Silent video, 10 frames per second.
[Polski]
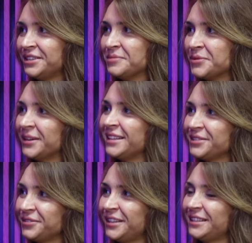nie była
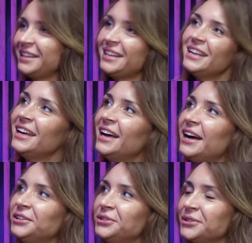nazwana
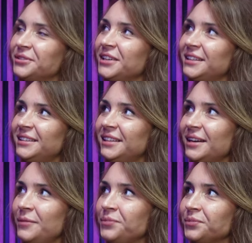akcją
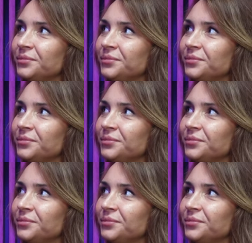Gwiazdka.